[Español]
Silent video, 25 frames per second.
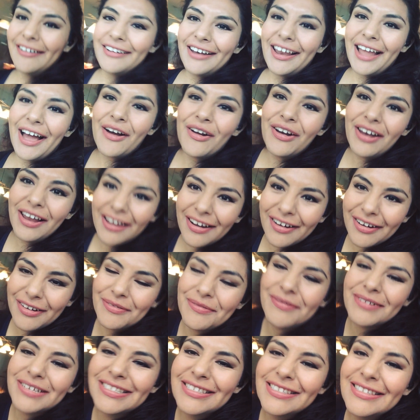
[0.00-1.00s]
Hola, hola,
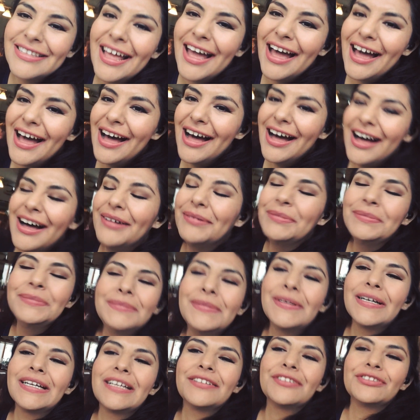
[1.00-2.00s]
¿cómo
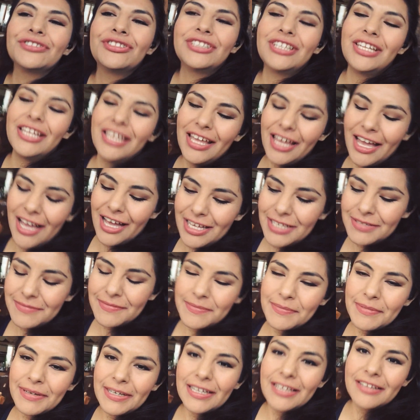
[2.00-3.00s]
están? Buenos días,
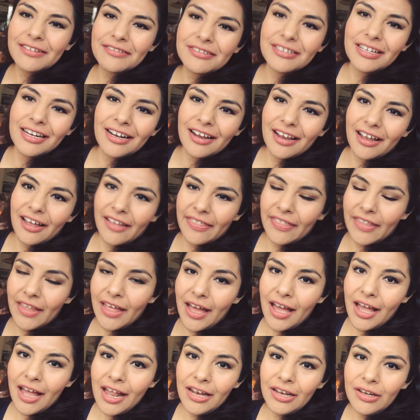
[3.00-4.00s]
bienvenidos al
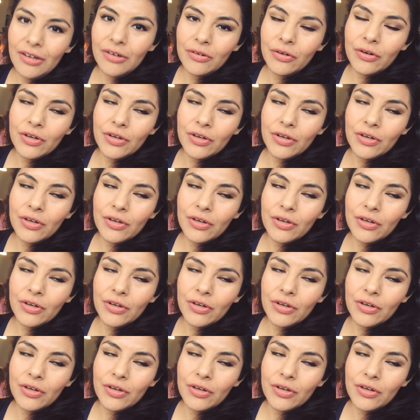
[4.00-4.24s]
canal.